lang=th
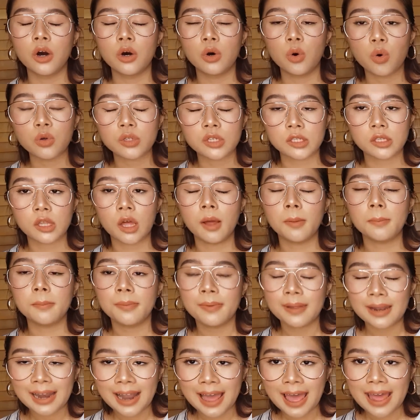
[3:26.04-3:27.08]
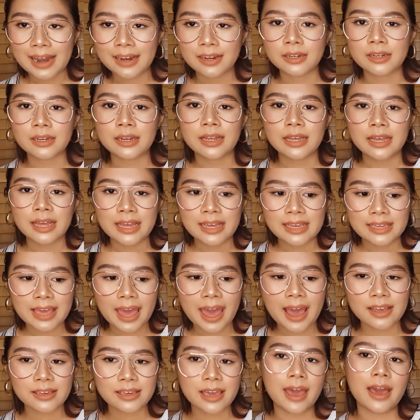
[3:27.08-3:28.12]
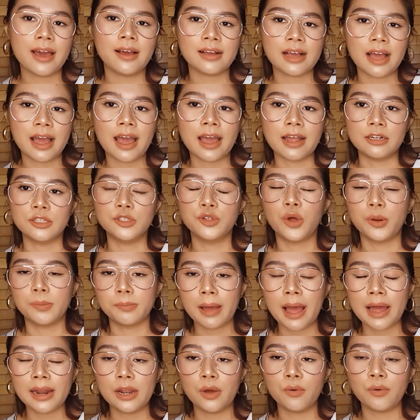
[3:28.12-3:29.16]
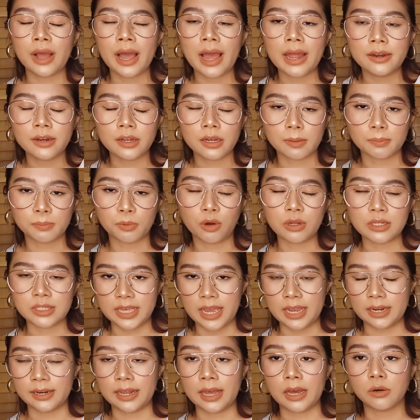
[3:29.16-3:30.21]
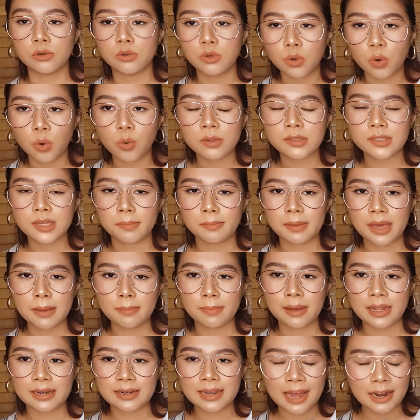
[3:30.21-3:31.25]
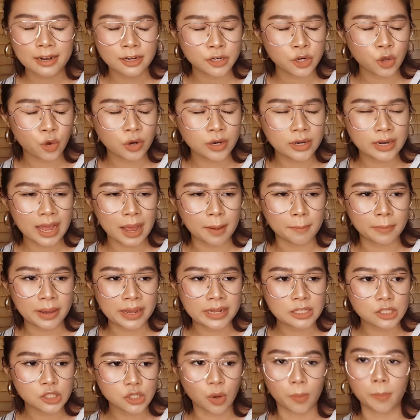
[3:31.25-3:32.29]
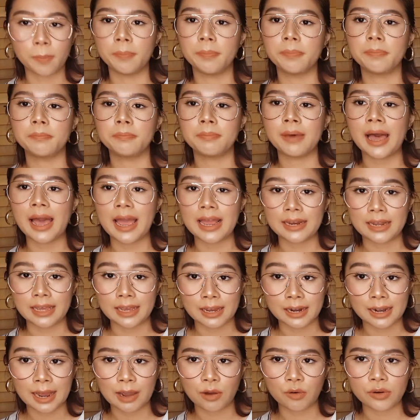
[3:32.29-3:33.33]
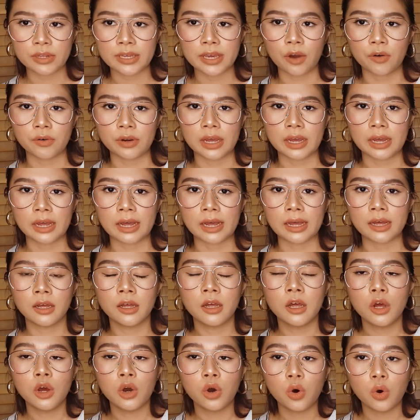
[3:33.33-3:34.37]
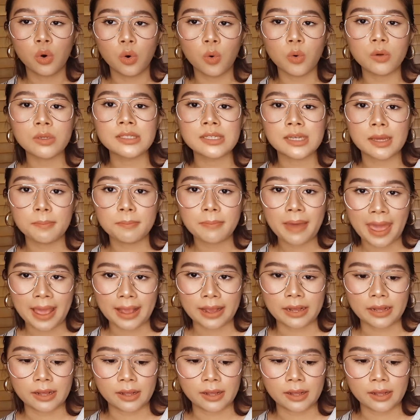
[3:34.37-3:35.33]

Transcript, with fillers: อุกจะต้องแพลนแยกแยะงานส่วนมากแล้วงานหนึ่งโปรเจกต์เนี่ยอุกจะไม่มาดั้งด้นทำให้จบภายในคราวเดียวนะคะอุกจะแบ่ง